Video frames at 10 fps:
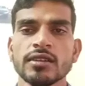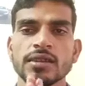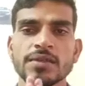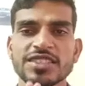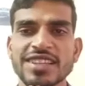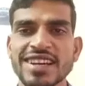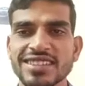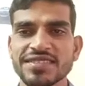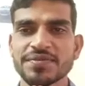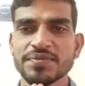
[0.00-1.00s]
नमस्कार
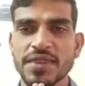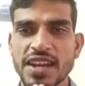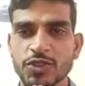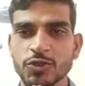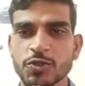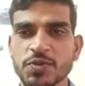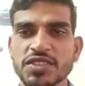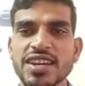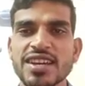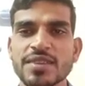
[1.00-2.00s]
मैं आशुतोष
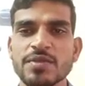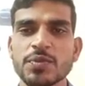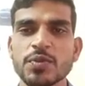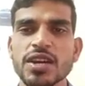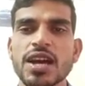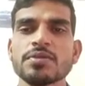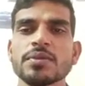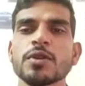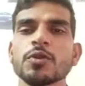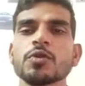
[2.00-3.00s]
मिश्रा एक बार पुनः आप
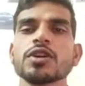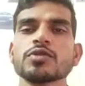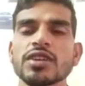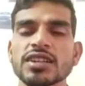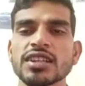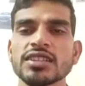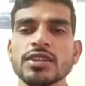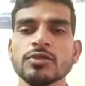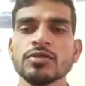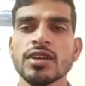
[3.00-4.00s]
सभी लोगों का स्वागत करता
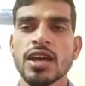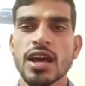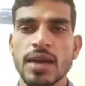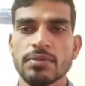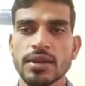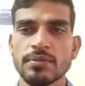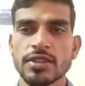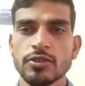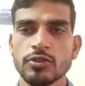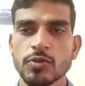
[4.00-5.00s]
हूं आपके अपने
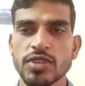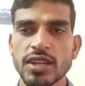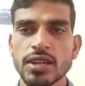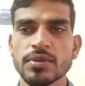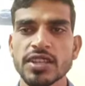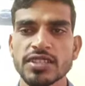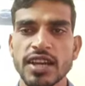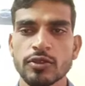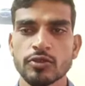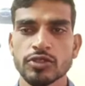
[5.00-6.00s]
यूट्यूब चैनल विधिक
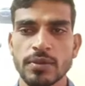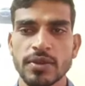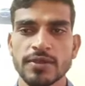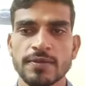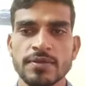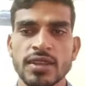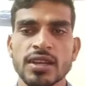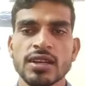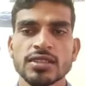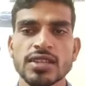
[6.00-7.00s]
जागरूकता में
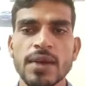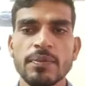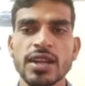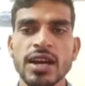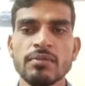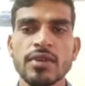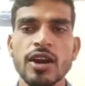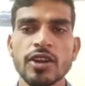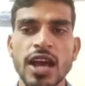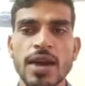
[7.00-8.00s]
जहां पर हम
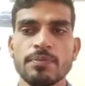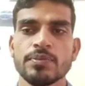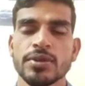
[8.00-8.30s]
और आप